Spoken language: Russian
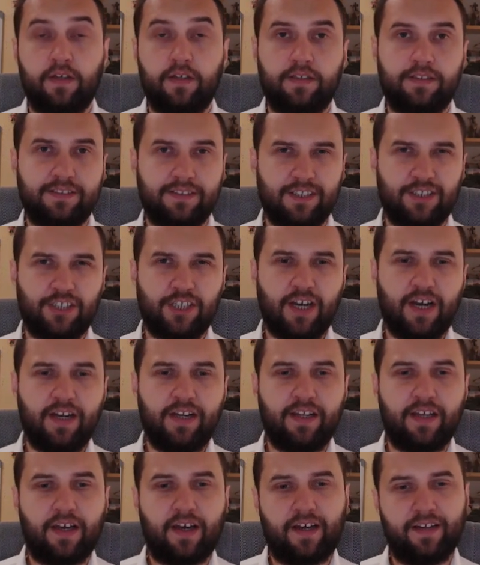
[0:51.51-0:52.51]

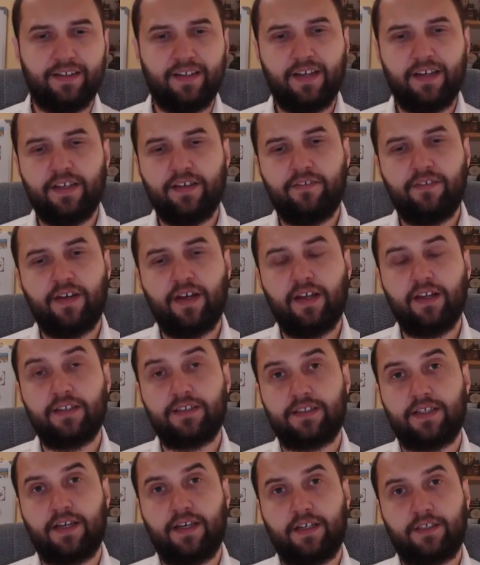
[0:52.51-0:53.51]
Изначально она
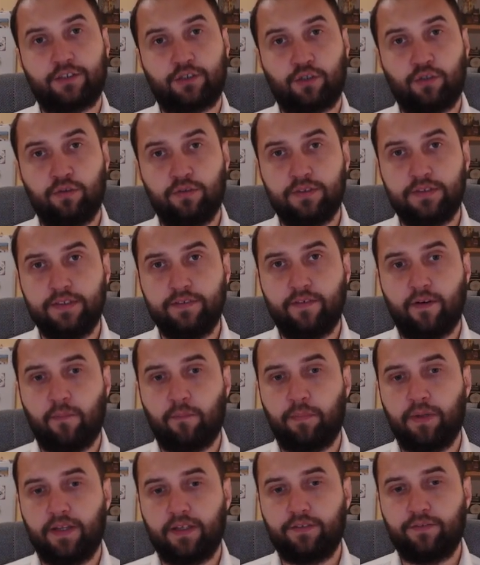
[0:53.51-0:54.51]
являлась
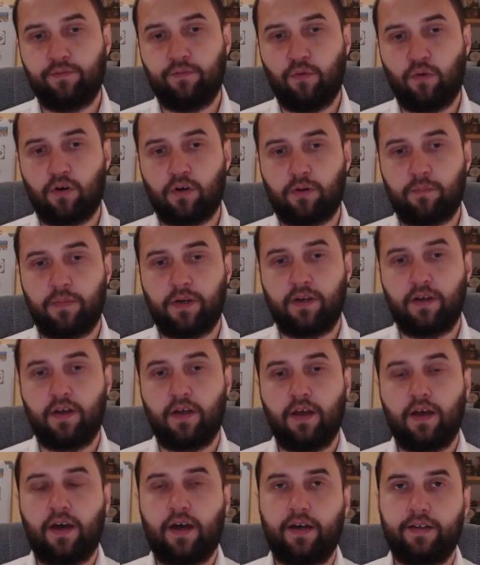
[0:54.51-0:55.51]
эксклюзивом платформы,
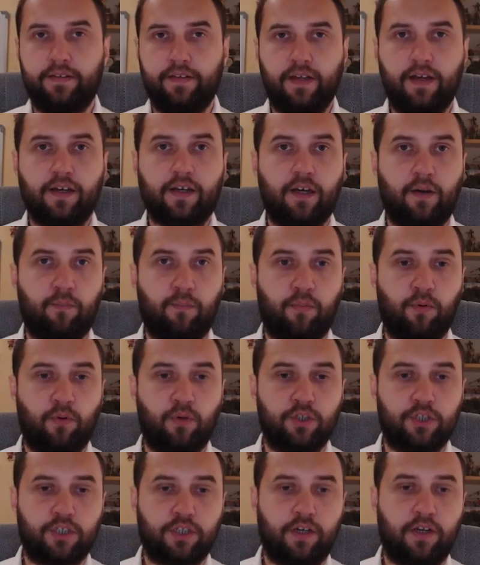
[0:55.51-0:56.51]
однако
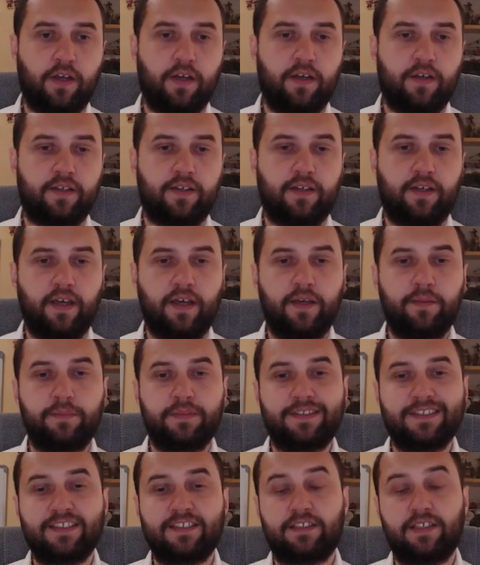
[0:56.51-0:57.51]
позже
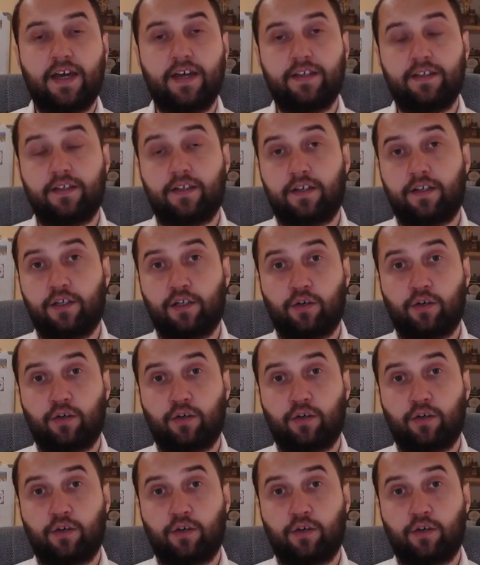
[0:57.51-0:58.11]
гейм-дизайнер и